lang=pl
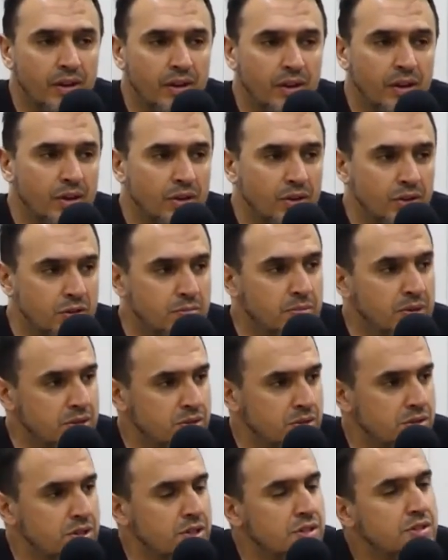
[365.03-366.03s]
choć bardzo
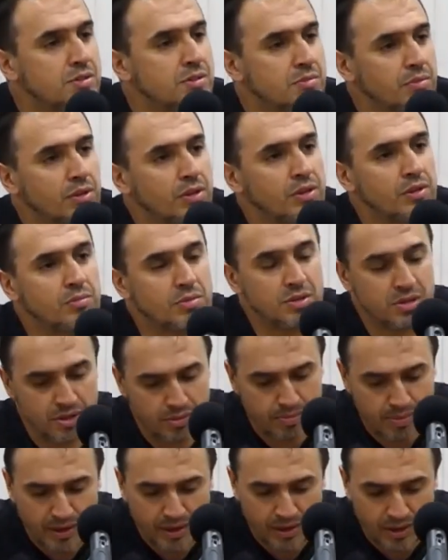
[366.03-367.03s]
często modlimy się,
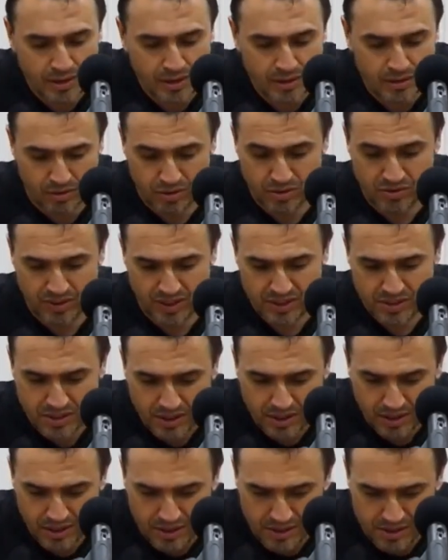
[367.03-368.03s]
Panie, doświadczaj
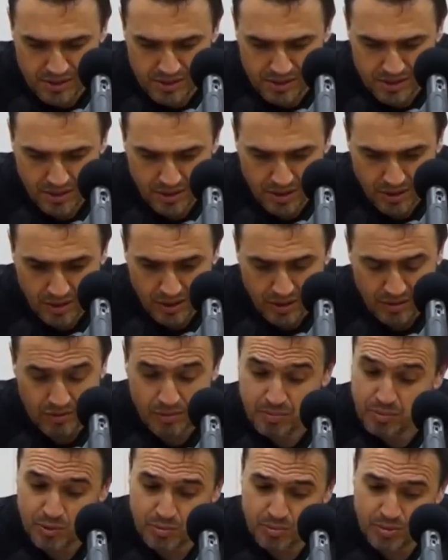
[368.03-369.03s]
nas,
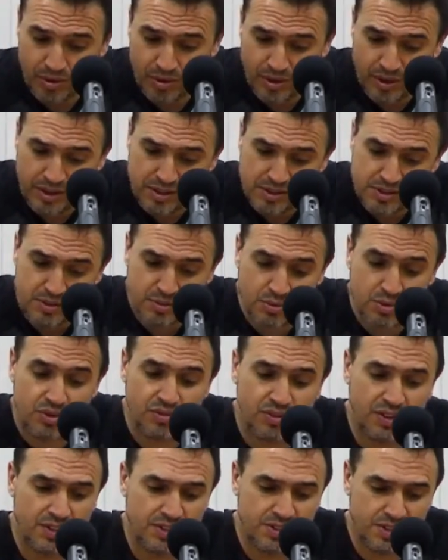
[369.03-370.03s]
wypróbuj nas,
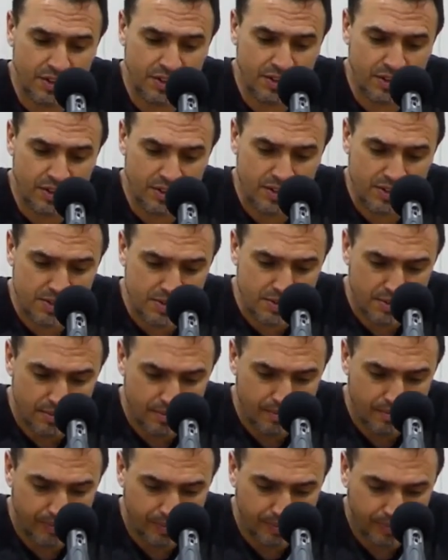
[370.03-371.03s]
uświęcaj nas.
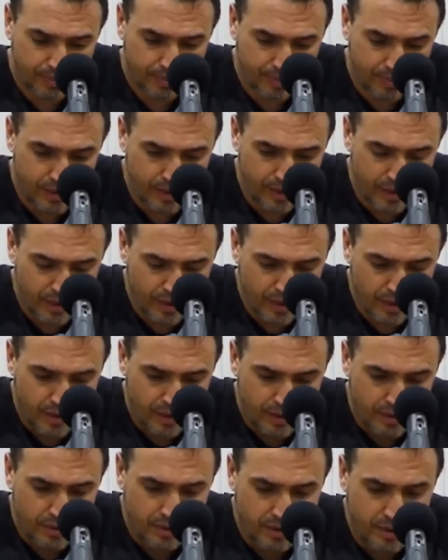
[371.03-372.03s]

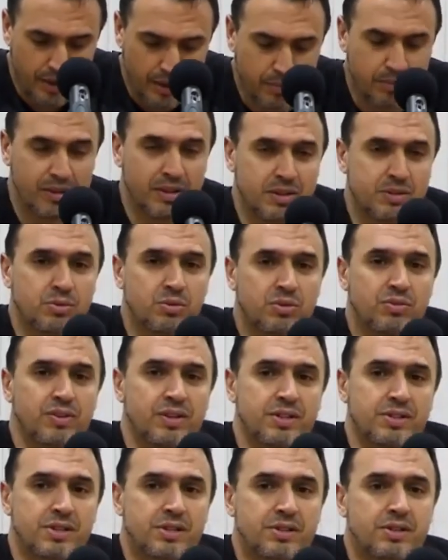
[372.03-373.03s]
No jak ma nas
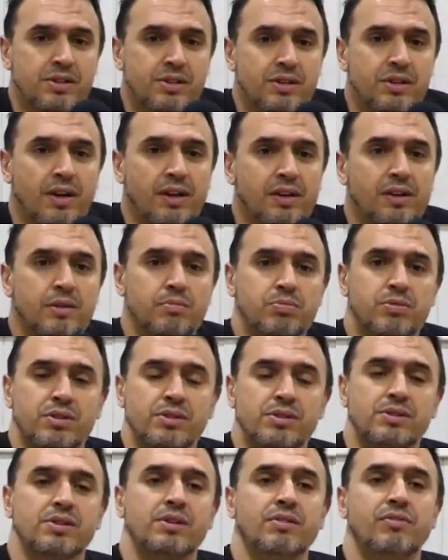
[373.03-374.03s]
uświęcać, jak nie
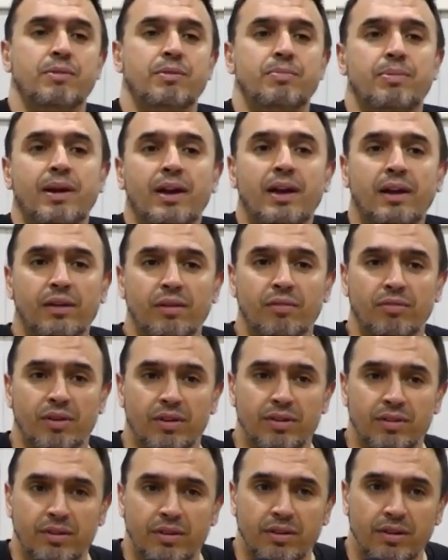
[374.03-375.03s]
przez wypalanie
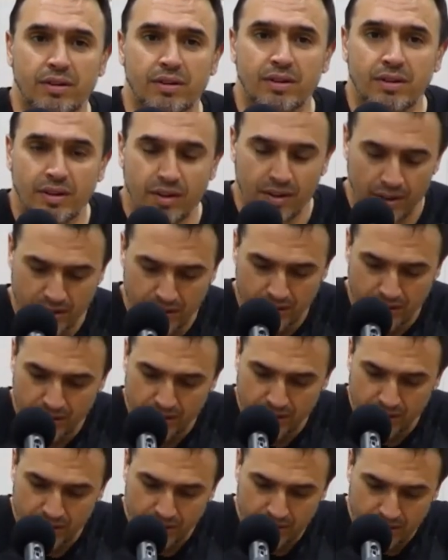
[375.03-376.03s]
właśnie,
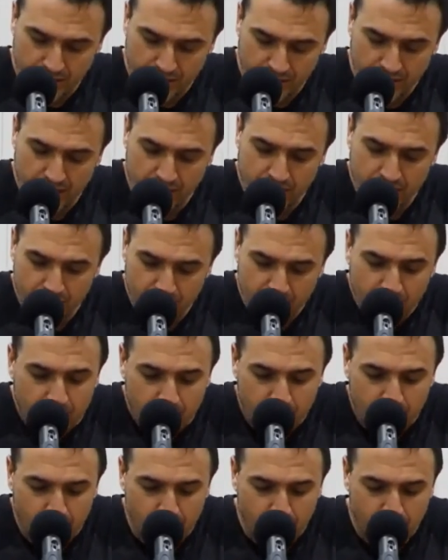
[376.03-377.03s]
tak jak
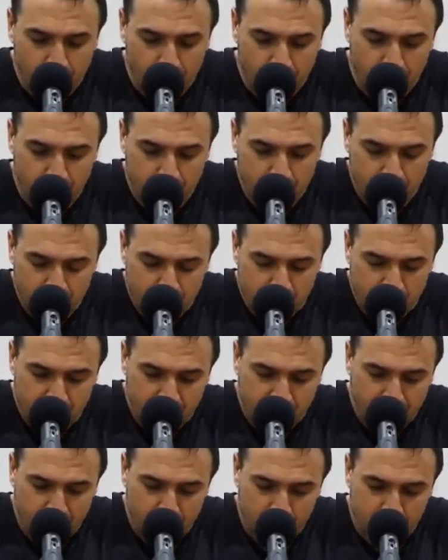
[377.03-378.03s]
było to przed
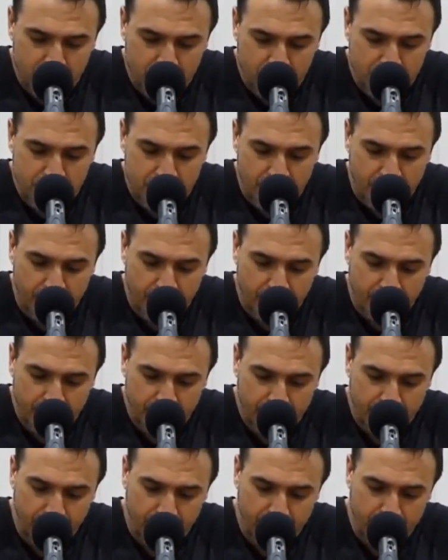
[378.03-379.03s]
chwilą przeczytane
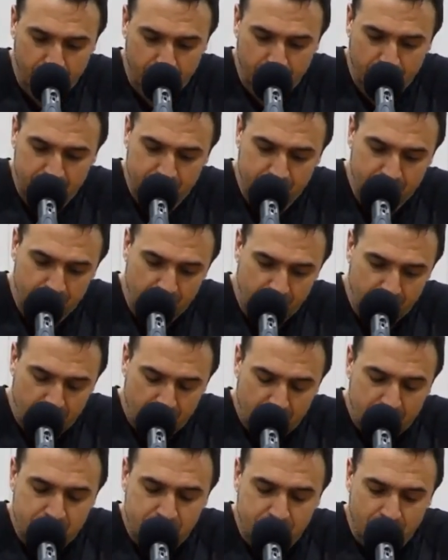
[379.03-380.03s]
na temat
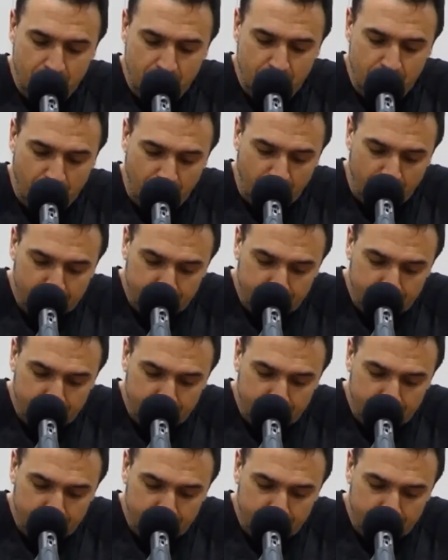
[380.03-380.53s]
srebra.